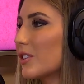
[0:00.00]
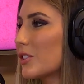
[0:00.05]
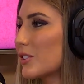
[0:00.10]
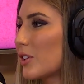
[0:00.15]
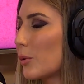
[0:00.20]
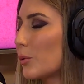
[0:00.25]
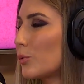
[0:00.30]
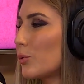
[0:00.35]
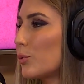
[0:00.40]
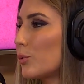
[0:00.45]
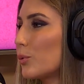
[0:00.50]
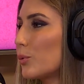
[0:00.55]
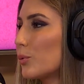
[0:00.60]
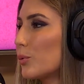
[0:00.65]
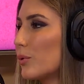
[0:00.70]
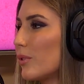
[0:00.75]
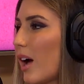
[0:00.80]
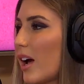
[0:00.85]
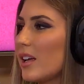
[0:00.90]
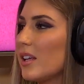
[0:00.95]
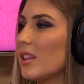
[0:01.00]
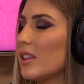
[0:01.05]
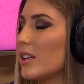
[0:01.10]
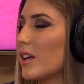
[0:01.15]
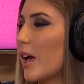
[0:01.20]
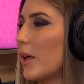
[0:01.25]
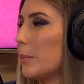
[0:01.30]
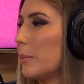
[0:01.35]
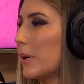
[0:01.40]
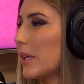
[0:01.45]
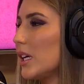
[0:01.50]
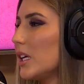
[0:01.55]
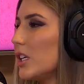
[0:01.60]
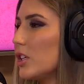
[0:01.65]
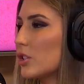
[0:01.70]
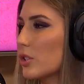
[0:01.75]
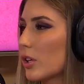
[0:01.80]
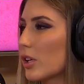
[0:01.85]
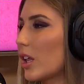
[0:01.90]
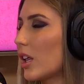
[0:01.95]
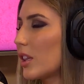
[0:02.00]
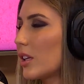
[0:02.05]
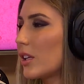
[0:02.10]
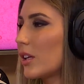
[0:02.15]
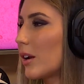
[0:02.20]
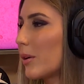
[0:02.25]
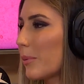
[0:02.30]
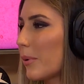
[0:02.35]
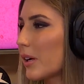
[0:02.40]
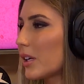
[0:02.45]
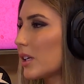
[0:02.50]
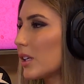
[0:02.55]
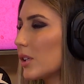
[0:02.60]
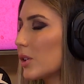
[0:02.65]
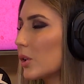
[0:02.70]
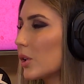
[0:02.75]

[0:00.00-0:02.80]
questão do dá aí dinheiro para isto ou dá dinheiro para aquilo?